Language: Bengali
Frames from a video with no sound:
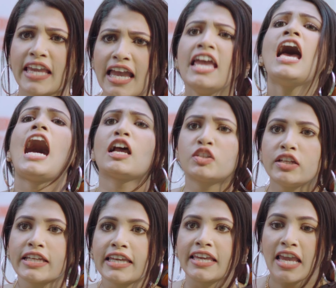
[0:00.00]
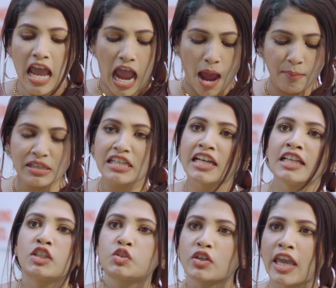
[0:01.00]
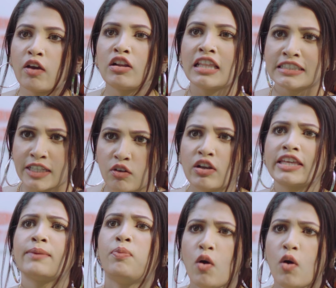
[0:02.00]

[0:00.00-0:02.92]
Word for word: কি হ্যাঁ আসলে কি আমি যে নিজের চোখে এগুলো দেখছি এগুলো কি